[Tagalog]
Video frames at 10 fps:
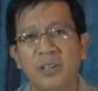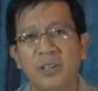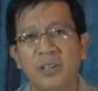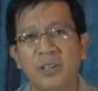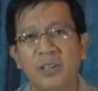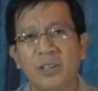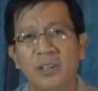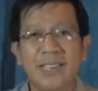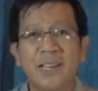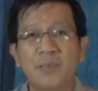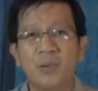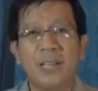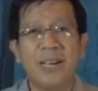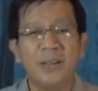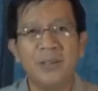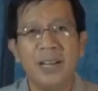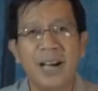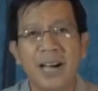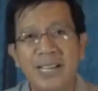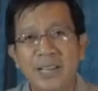Sanay na sanay po tayo na
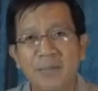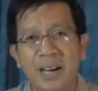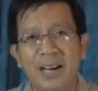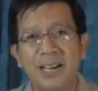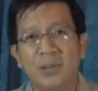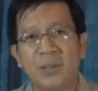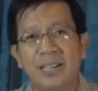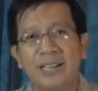anim na araw na